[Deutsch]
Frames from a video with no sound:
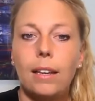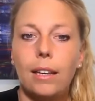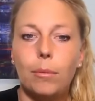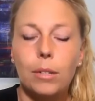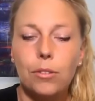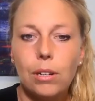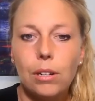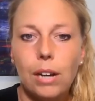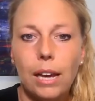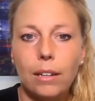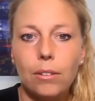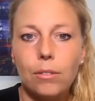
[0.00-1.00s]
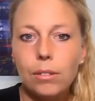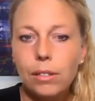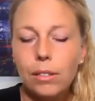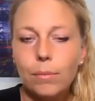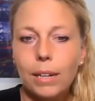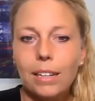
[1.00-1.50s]
Ich habe dazu auch einen
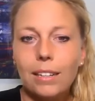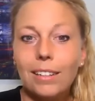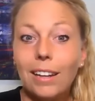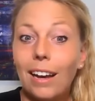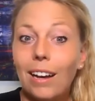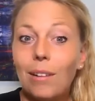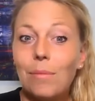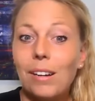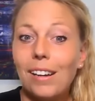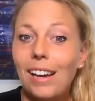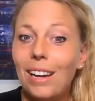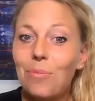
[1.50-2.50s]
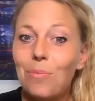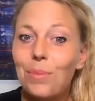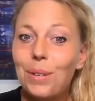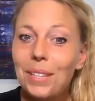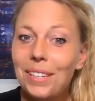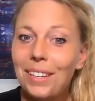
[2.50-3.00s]
Kurs gemacht, aber ein
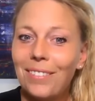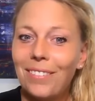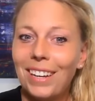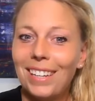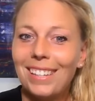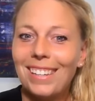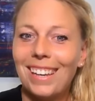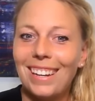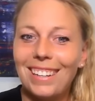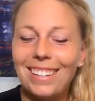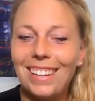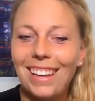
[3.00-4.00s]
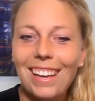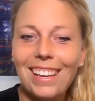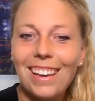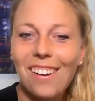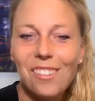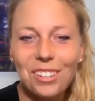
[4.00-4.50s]
bisschen was kann ich dir
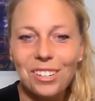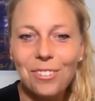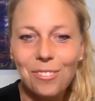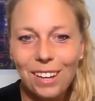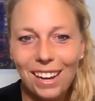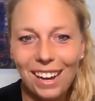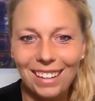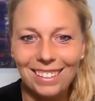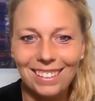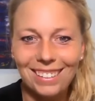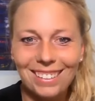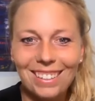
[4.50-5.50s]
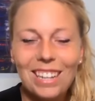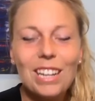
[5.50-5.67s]
hier auch schon verraten.